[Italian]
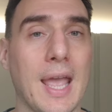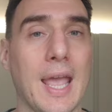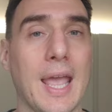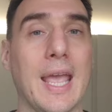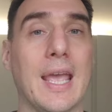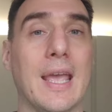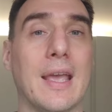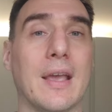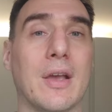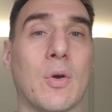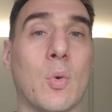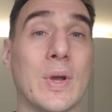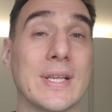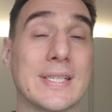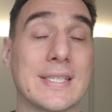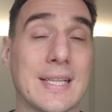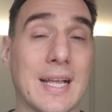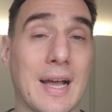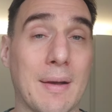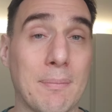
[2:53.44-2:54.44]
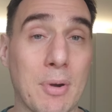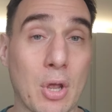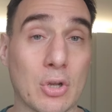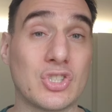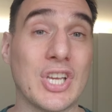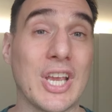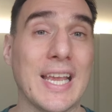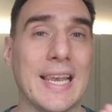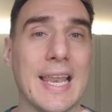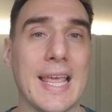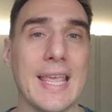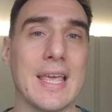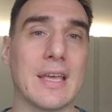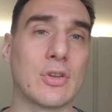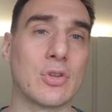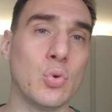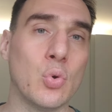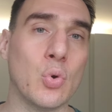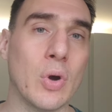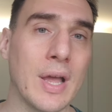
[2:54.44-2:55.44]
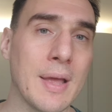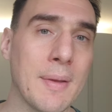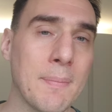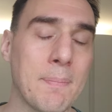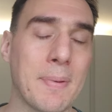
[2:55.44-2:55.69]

E questa blockchain layer 2,